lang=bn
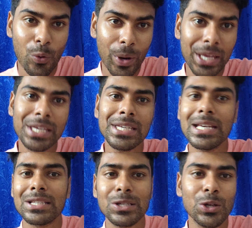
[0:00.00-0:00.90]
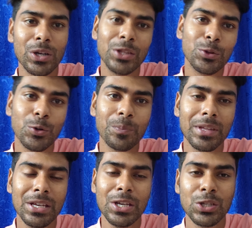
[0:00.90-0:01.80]
হয়েই গিয়েছিল কিন্তু
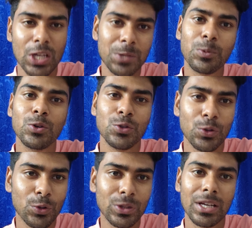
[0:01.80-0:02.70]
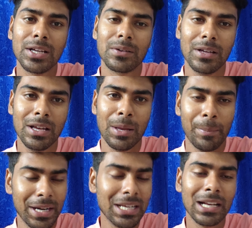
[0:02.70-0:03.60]
শেষ পর্যন্ত তার
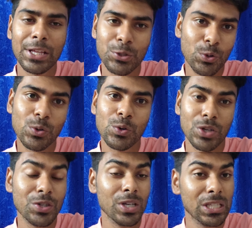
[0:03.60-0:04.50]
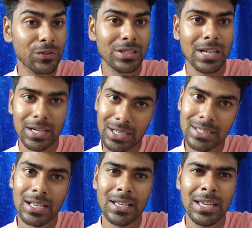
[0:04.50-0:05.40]
মেডিকেলের জন্য সেই ট্রান্সফারটা
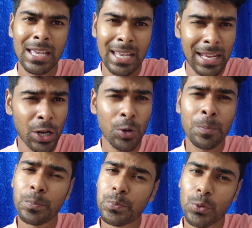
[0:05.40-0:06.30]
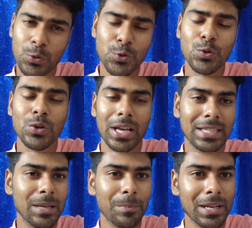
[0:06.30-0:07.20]
আটকে যায় এরকম প্রচুর
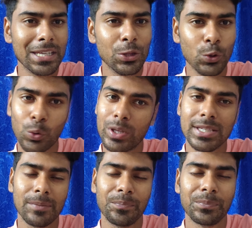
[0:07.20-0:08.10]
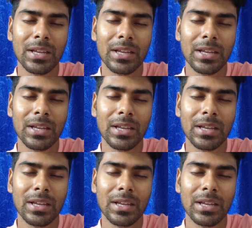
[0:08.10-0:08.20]
এক্সাম্পল কিন্তু রয়েছে